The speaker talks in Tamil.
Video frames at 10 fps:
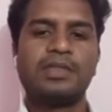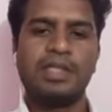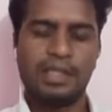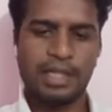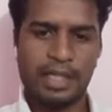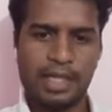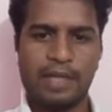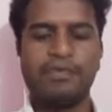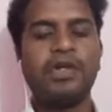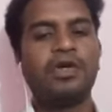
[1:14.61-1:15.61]
இந்த
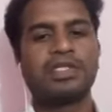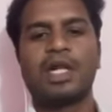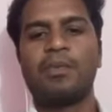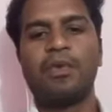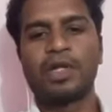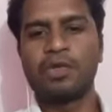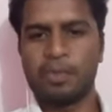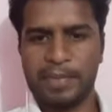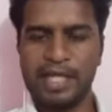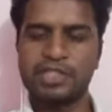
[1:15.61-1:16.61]
வீடியோஸை நான் போகிறது
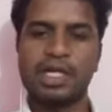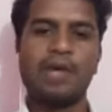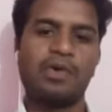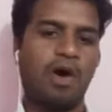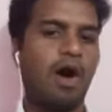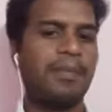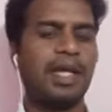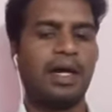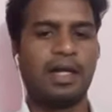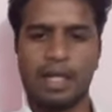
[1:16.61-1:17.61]
ஒரு பேஷனாக ஒரு
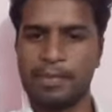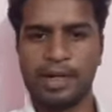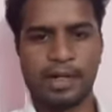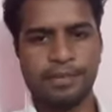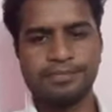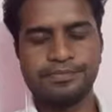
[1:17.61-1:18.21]
ஹாபியாக நான் பண்ணுறேன்